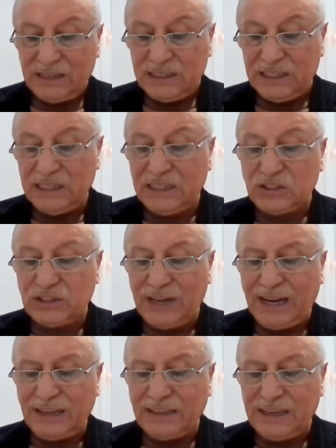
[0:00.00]

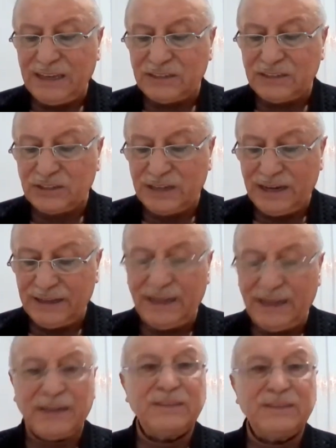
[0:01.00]
icadı eşyada